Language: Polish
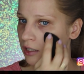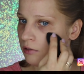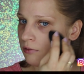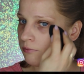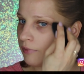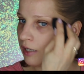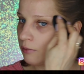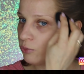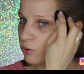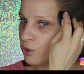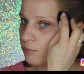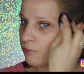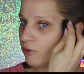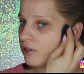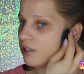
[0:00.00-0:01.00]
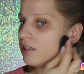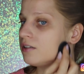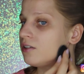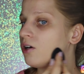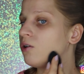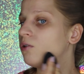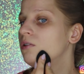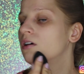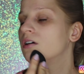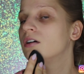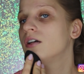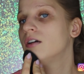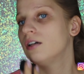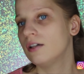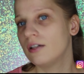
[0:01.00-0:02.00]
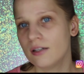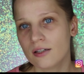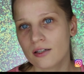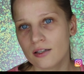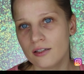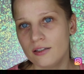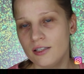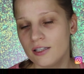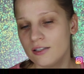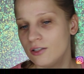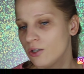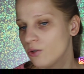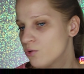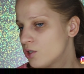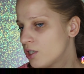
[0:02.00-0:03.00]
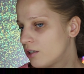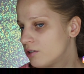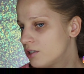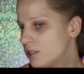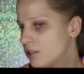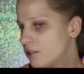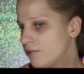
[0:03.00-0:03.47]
I mam już pokrytą jedną część